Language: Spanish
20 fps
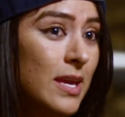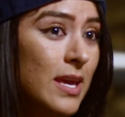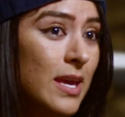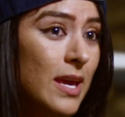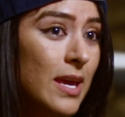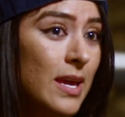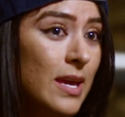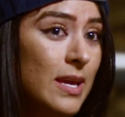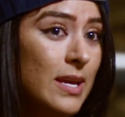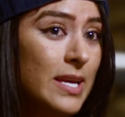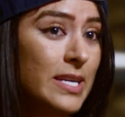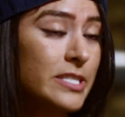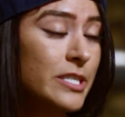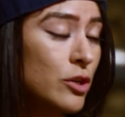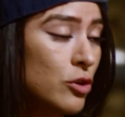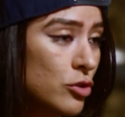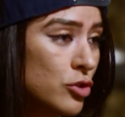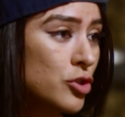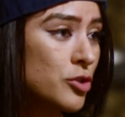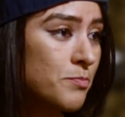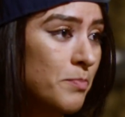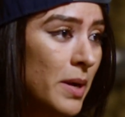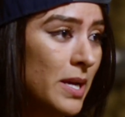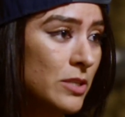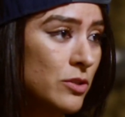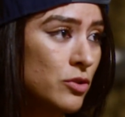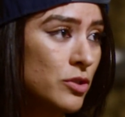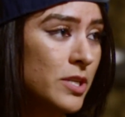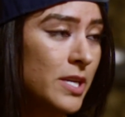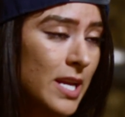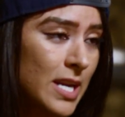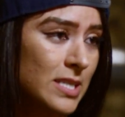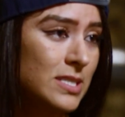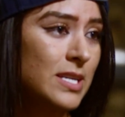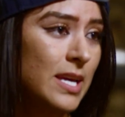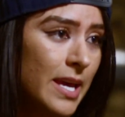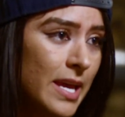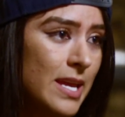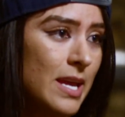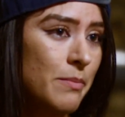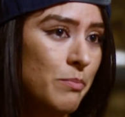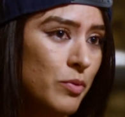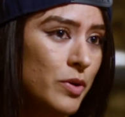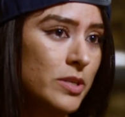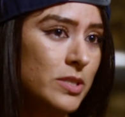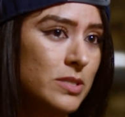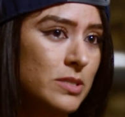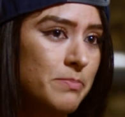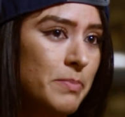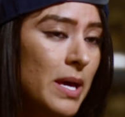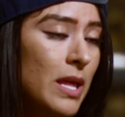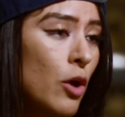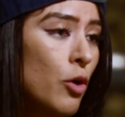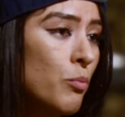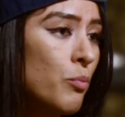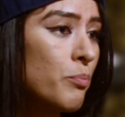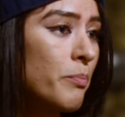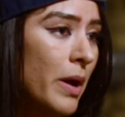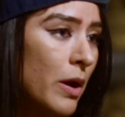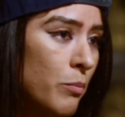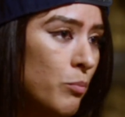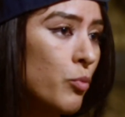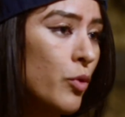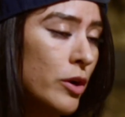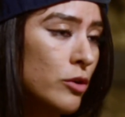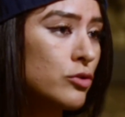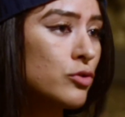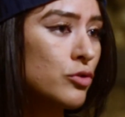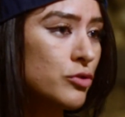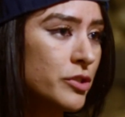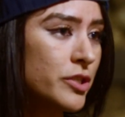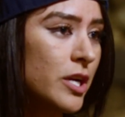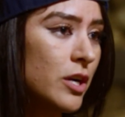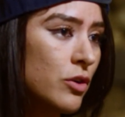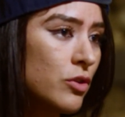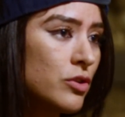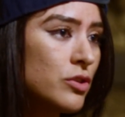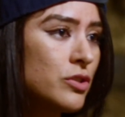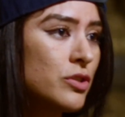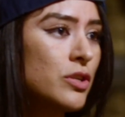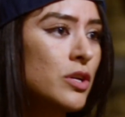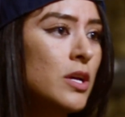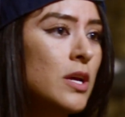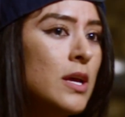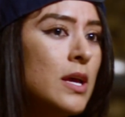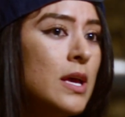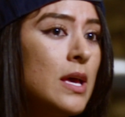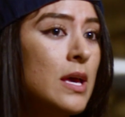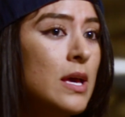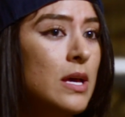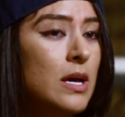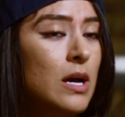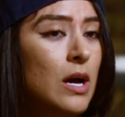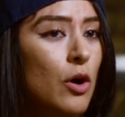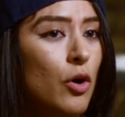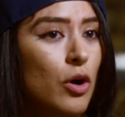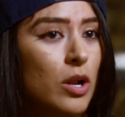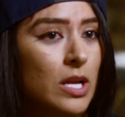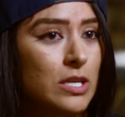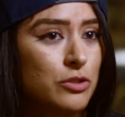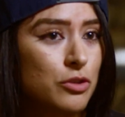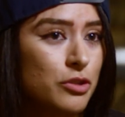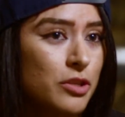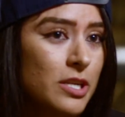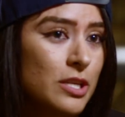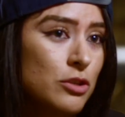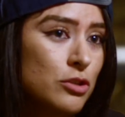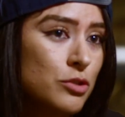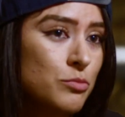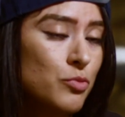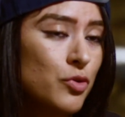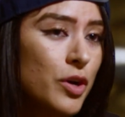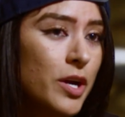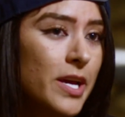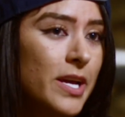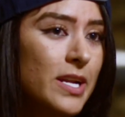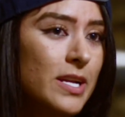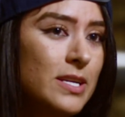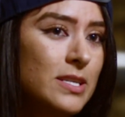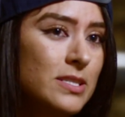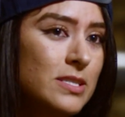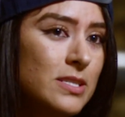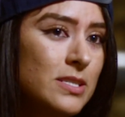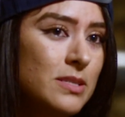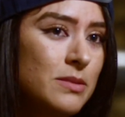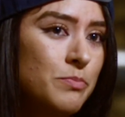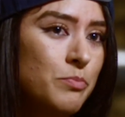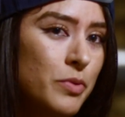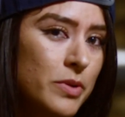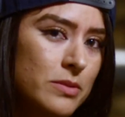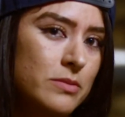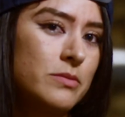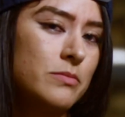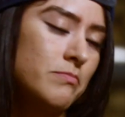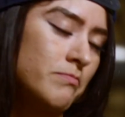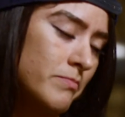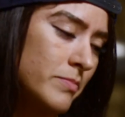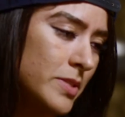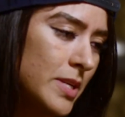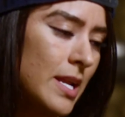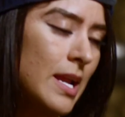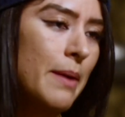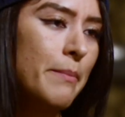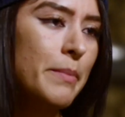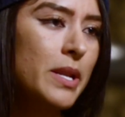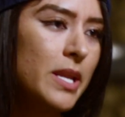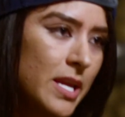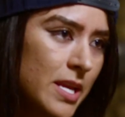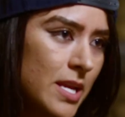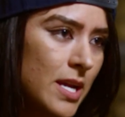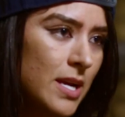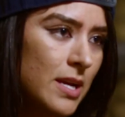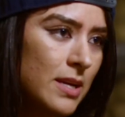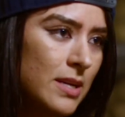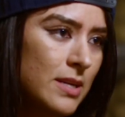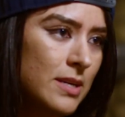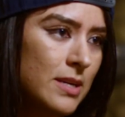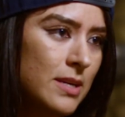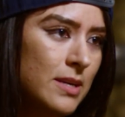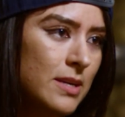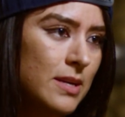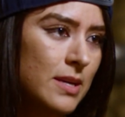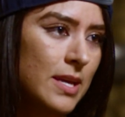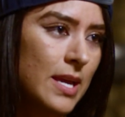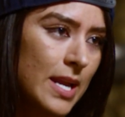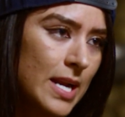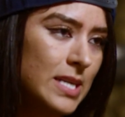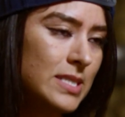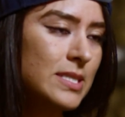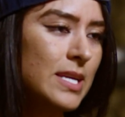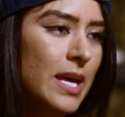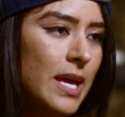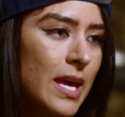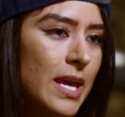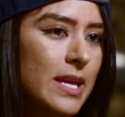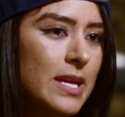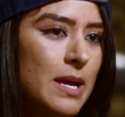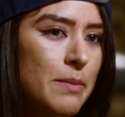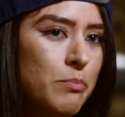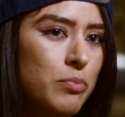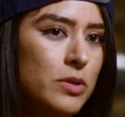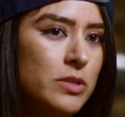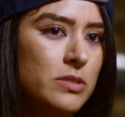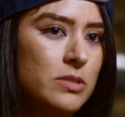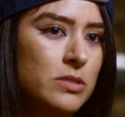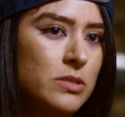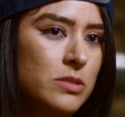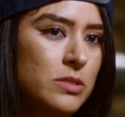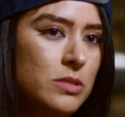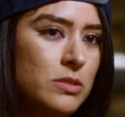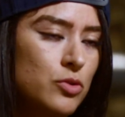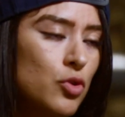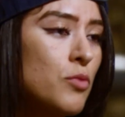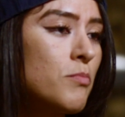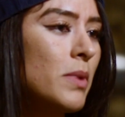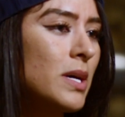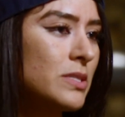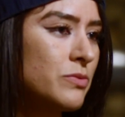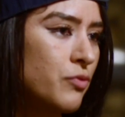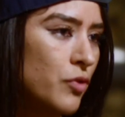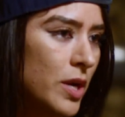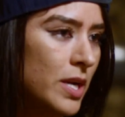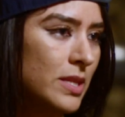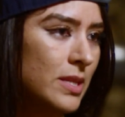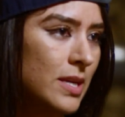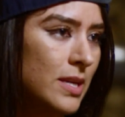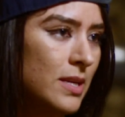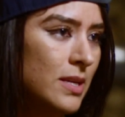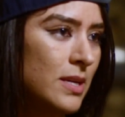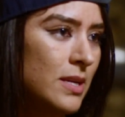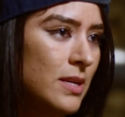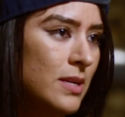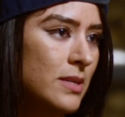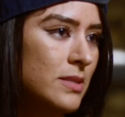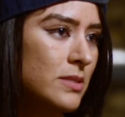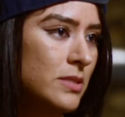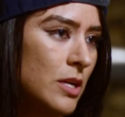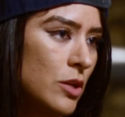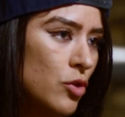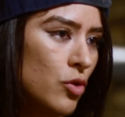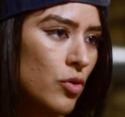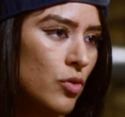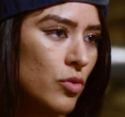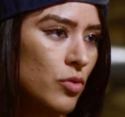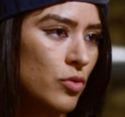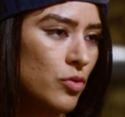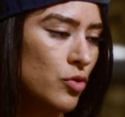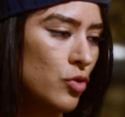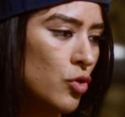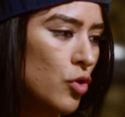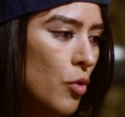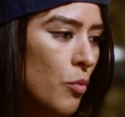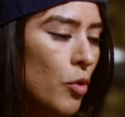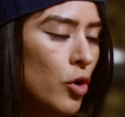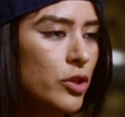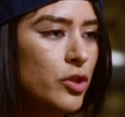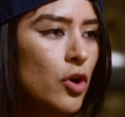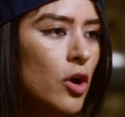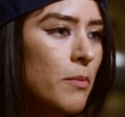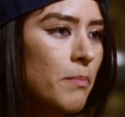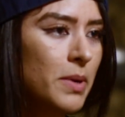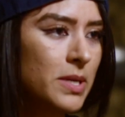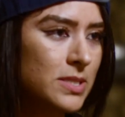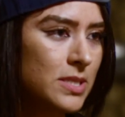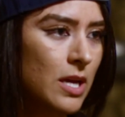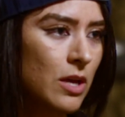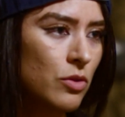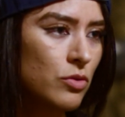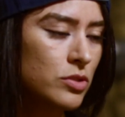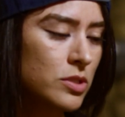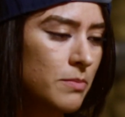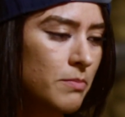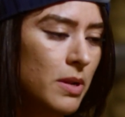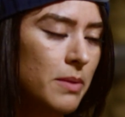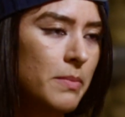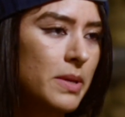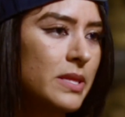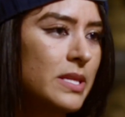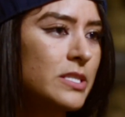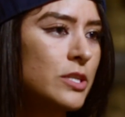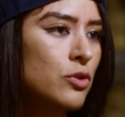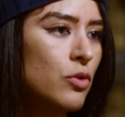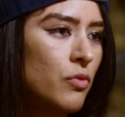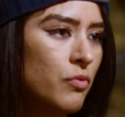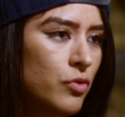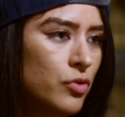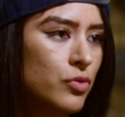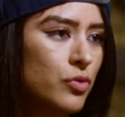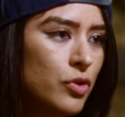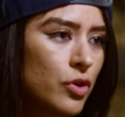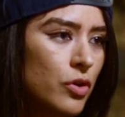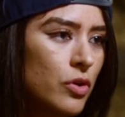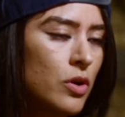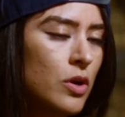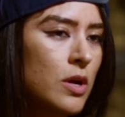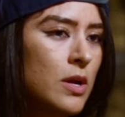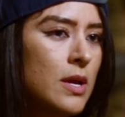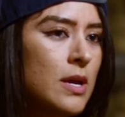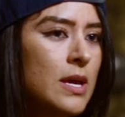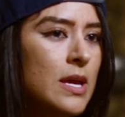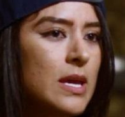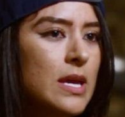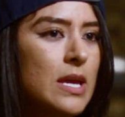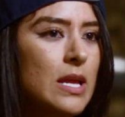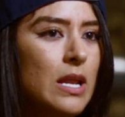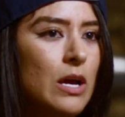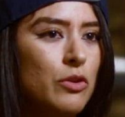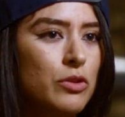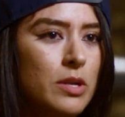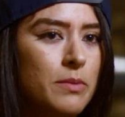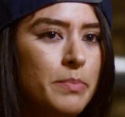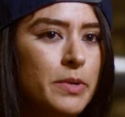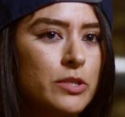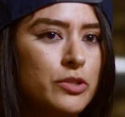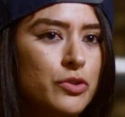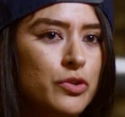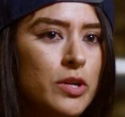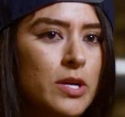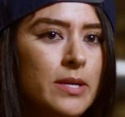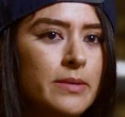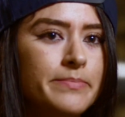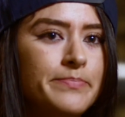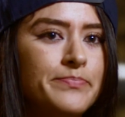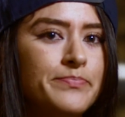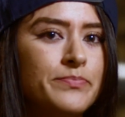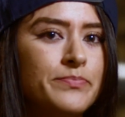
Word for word: que, sigo sus pasos y gracias a ella pues me ha dado buenos consejos. Las otras dos mujeres pues sería mi niña, que gracias a ella pues soy más fuerte, o sea, no, no volteo al pasado, simplemente sigo el futuro. Y la otra persona